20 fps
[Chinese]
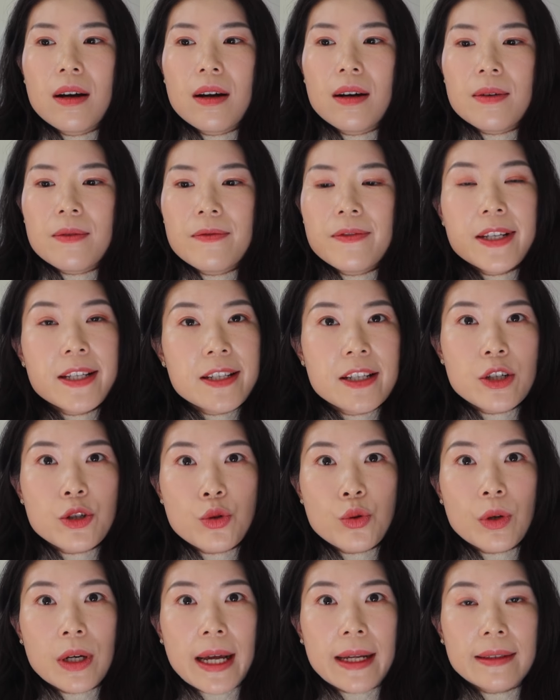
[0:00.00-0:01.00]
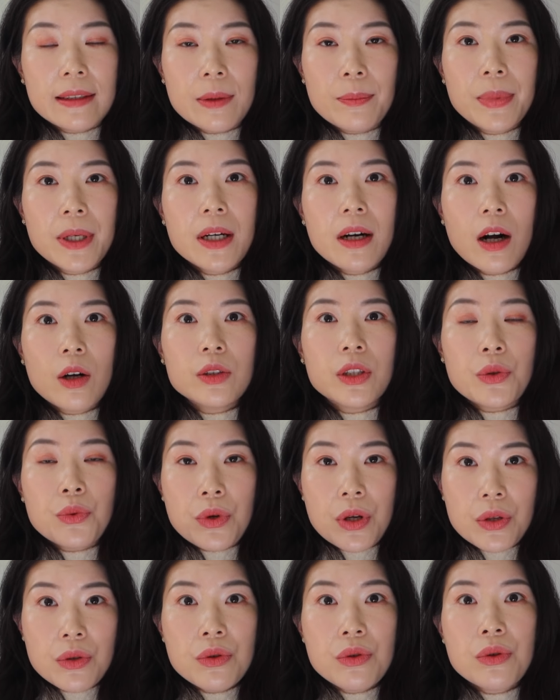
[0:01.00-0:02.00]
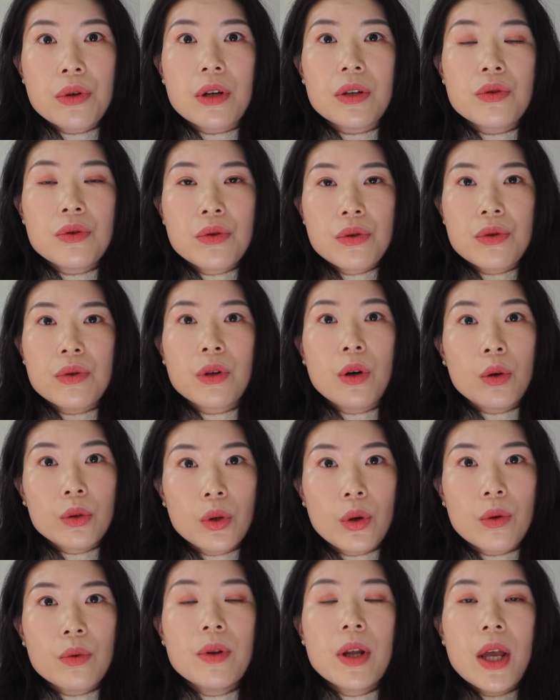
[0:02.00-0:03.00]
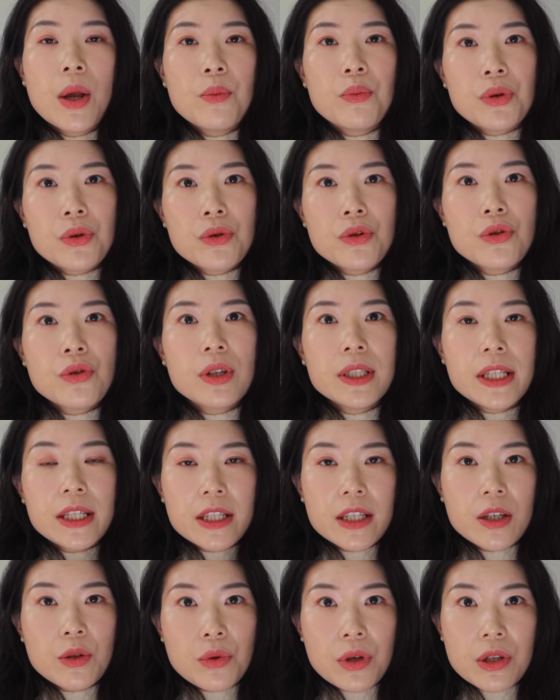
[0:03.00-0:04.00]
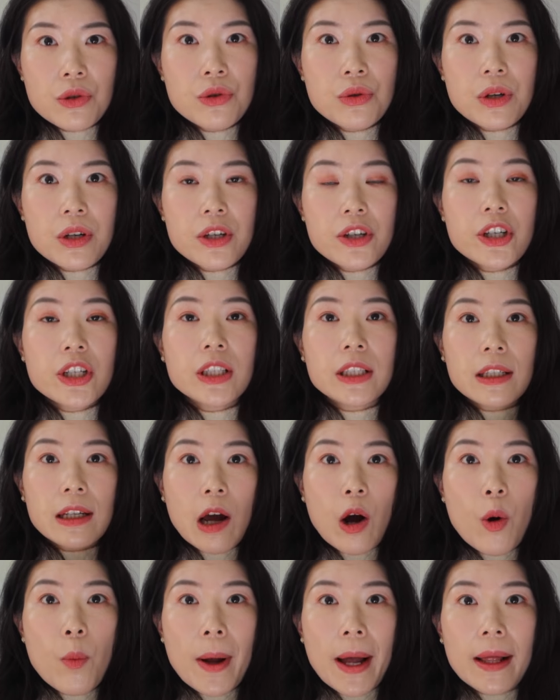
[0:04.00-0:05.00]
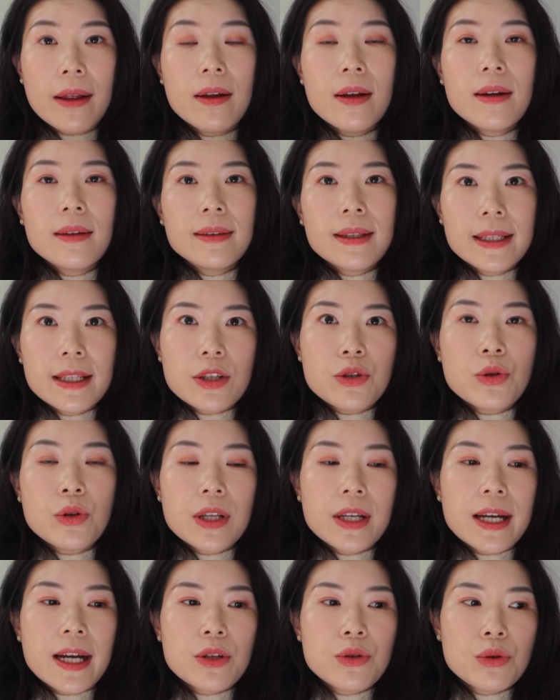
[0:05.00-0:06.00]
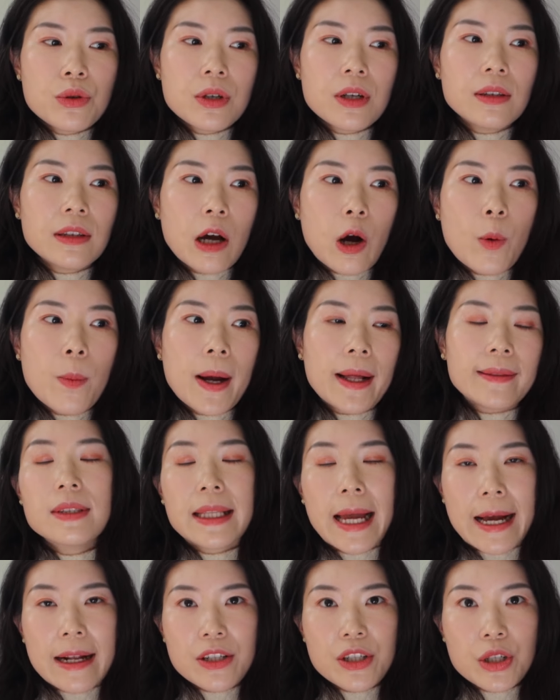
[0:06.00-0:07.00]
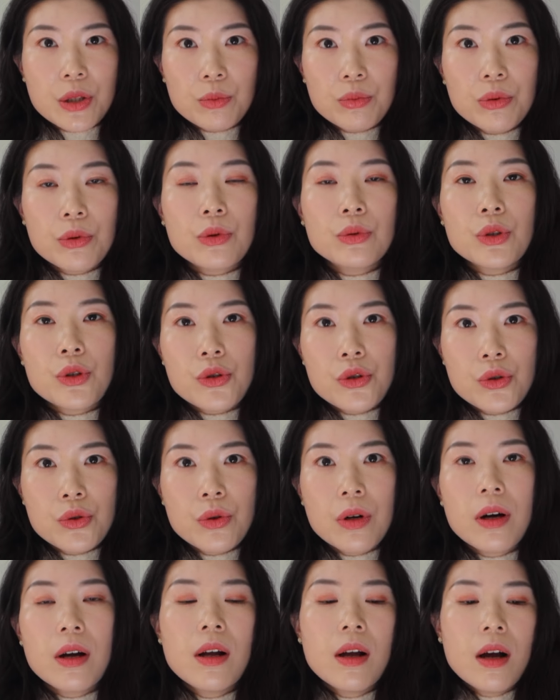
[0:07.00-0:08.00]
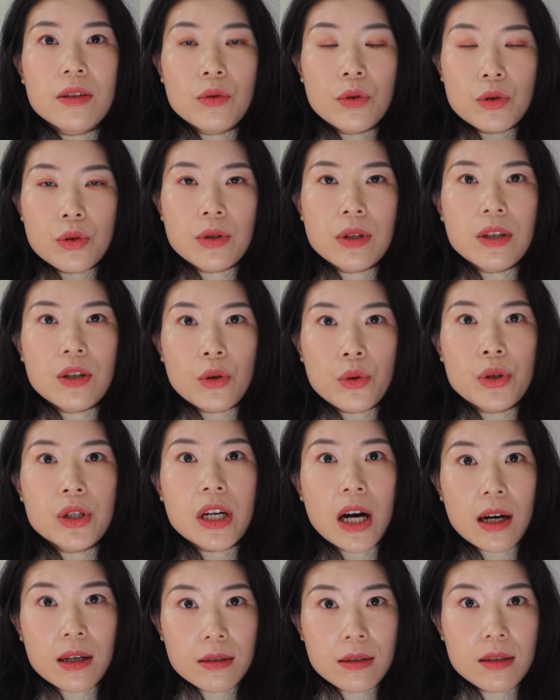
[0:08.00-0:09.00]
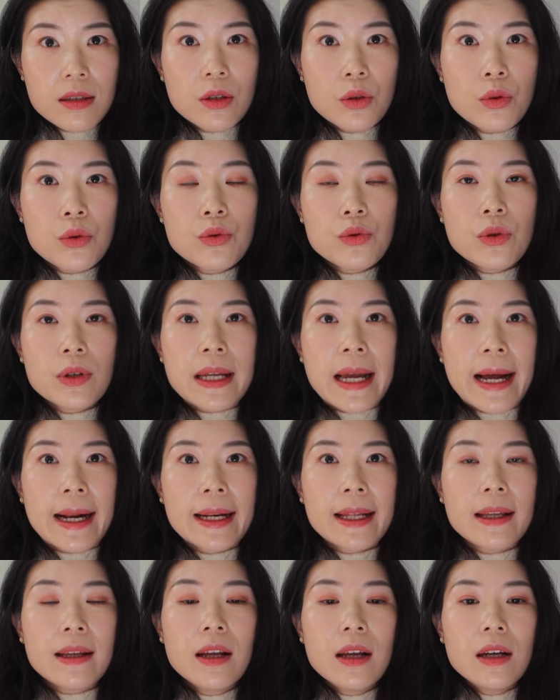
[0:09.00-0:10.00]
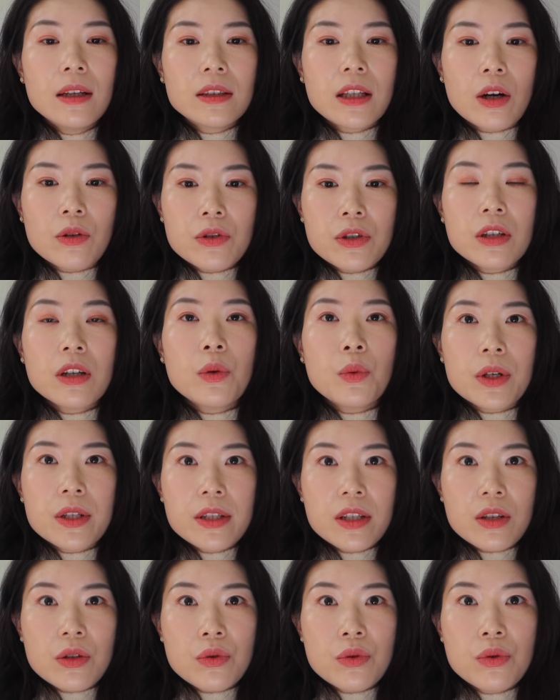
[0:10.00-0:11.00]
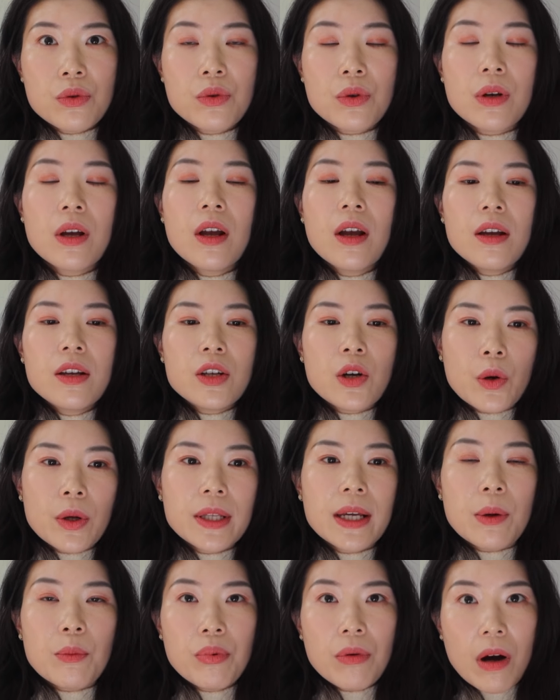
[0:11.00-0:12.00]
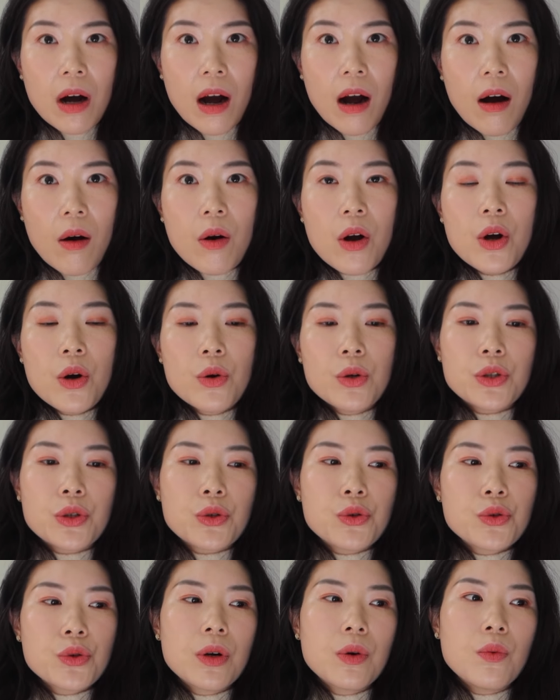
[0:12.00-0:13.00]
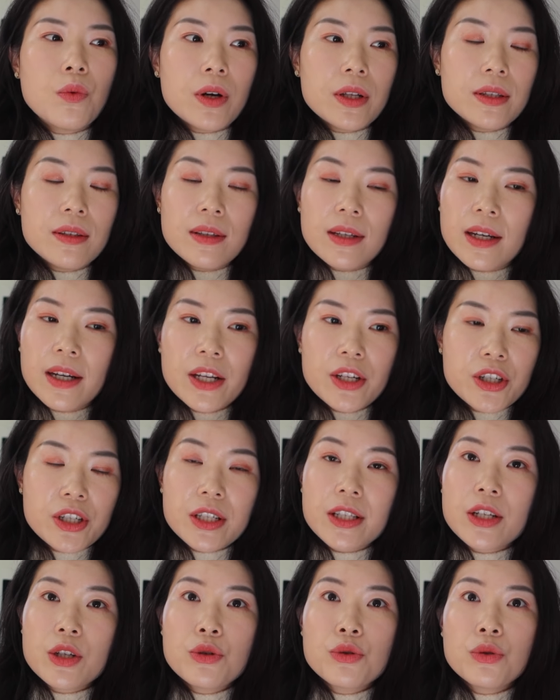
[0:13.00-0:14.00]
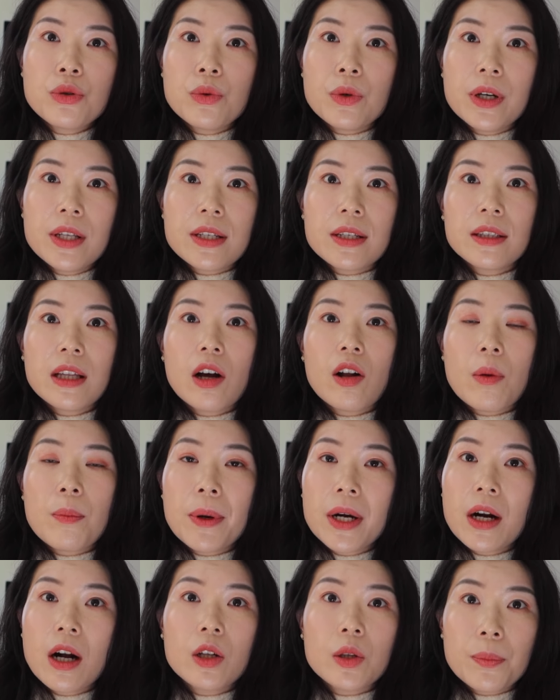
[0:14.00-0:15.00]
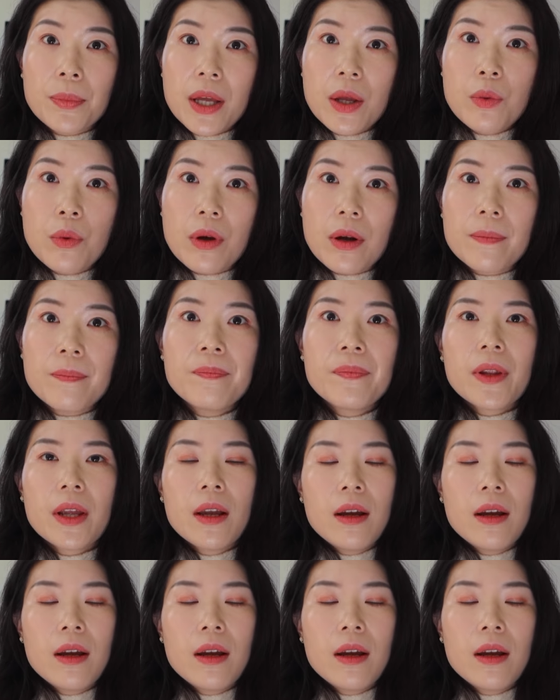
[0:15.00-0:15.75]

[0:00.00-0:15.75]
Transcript: 嗯，分析出来你 burn out 的源泉去沟通，比如说你这个源泉是你的老板，那你就应该去跟老板坦诚不公的说，我最近由于长期的工作压力，导致了我情绪有一点不好，或者说我，你可以直接说我已经到了 burn out 的边缘，